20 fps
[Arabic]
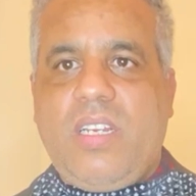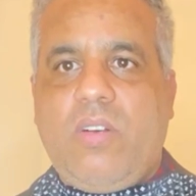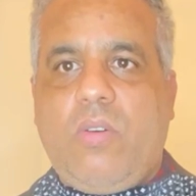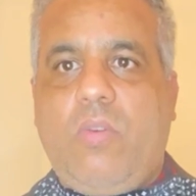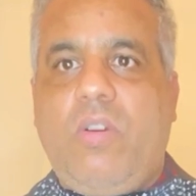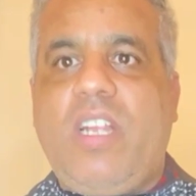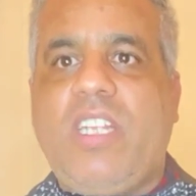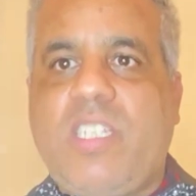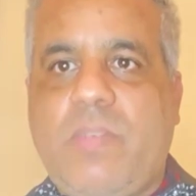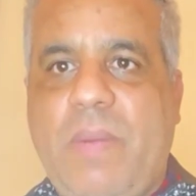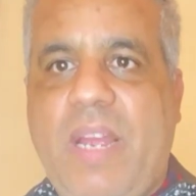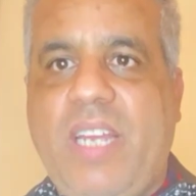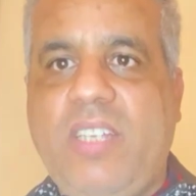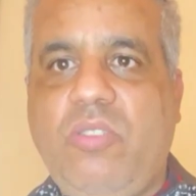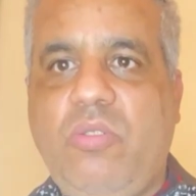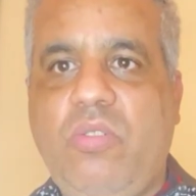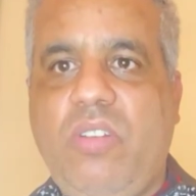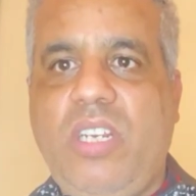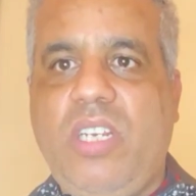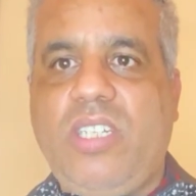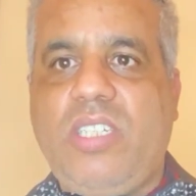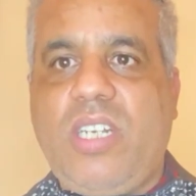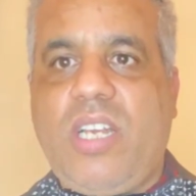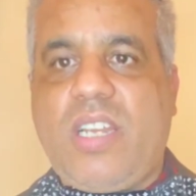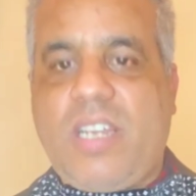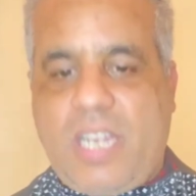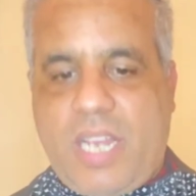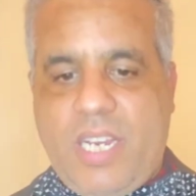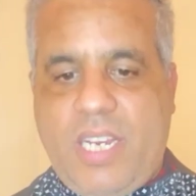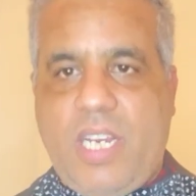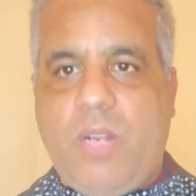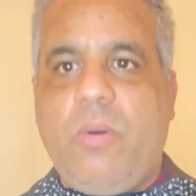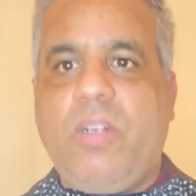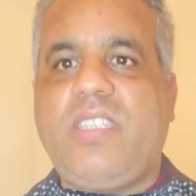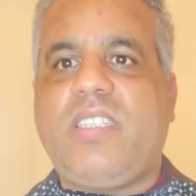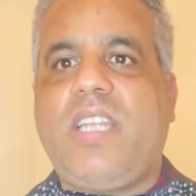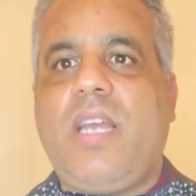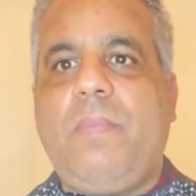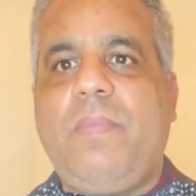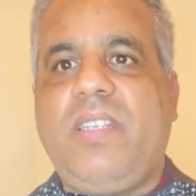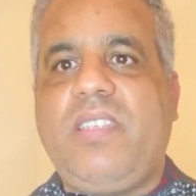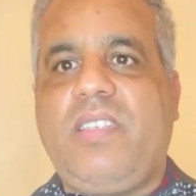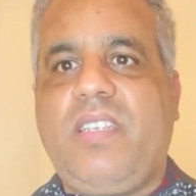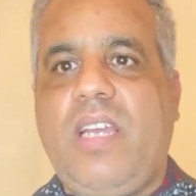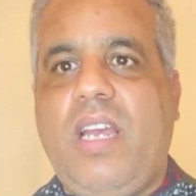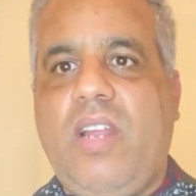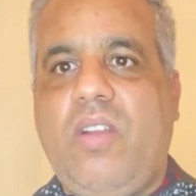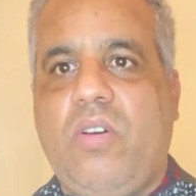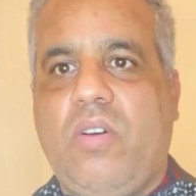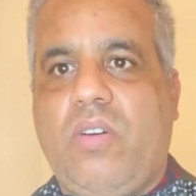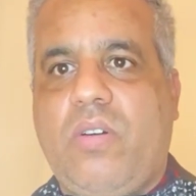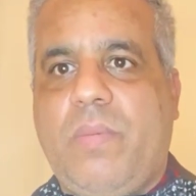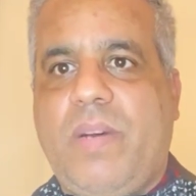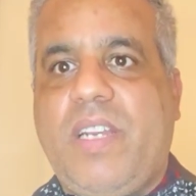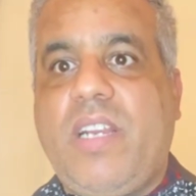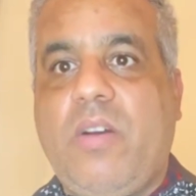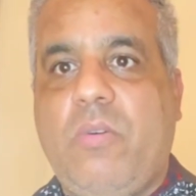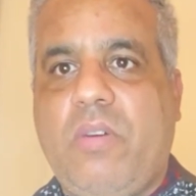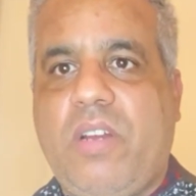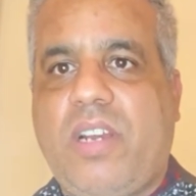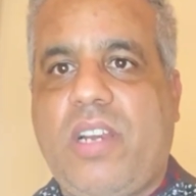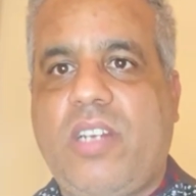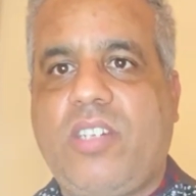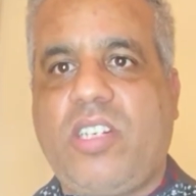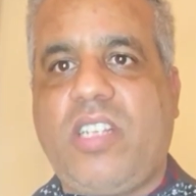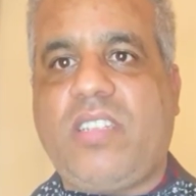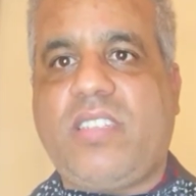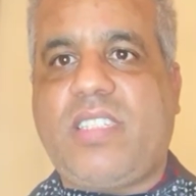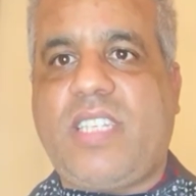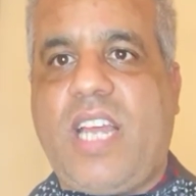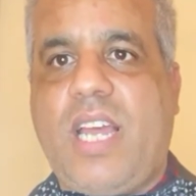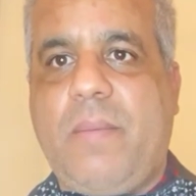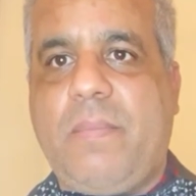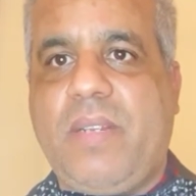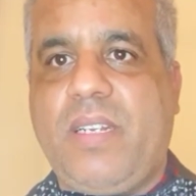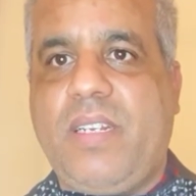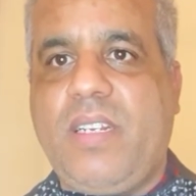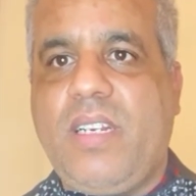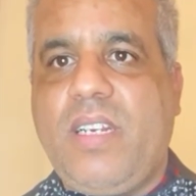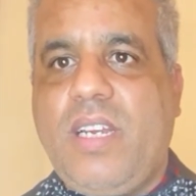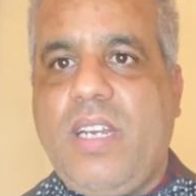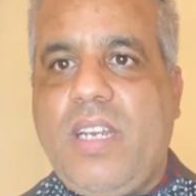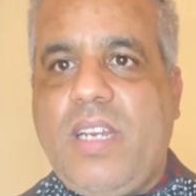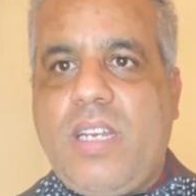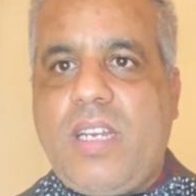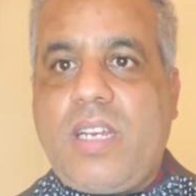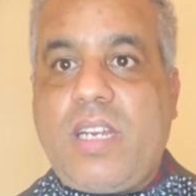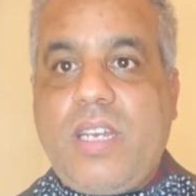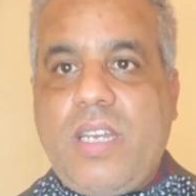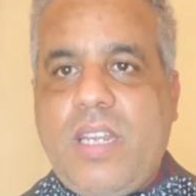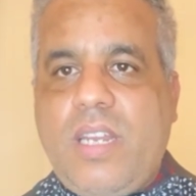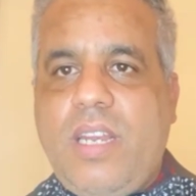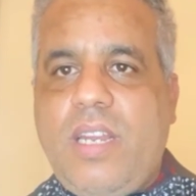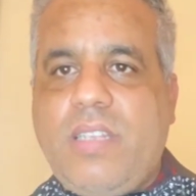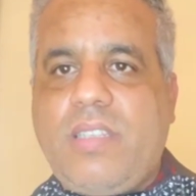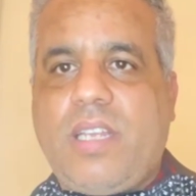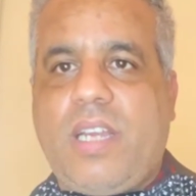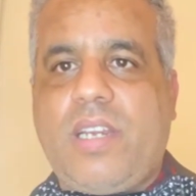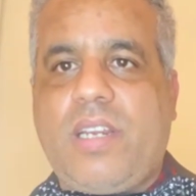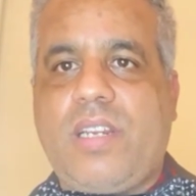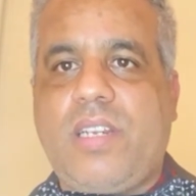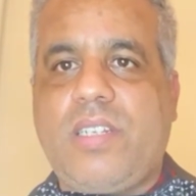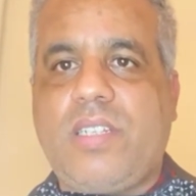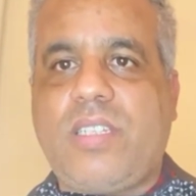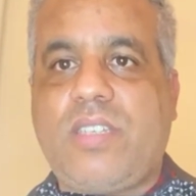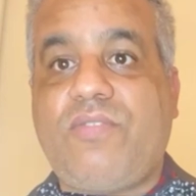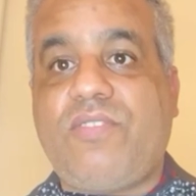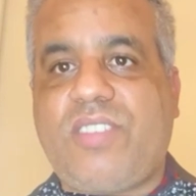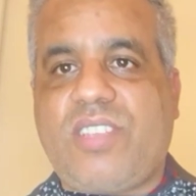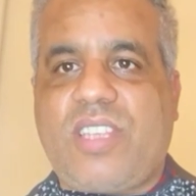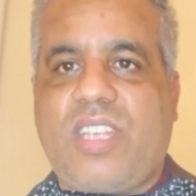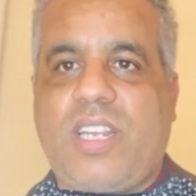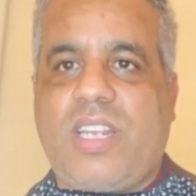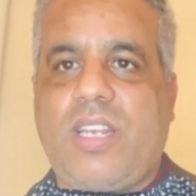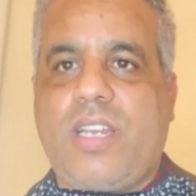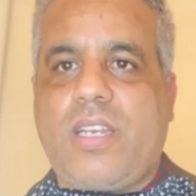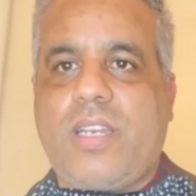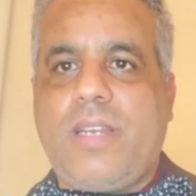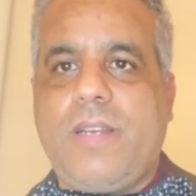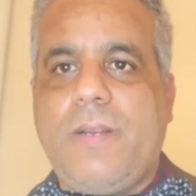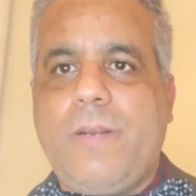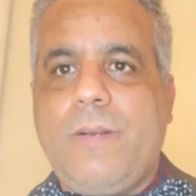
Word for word: ولا سبعه رجال راه انا هو الثامن ديالهم انا هو الرجل الثامن غير انا تهرست في الطريق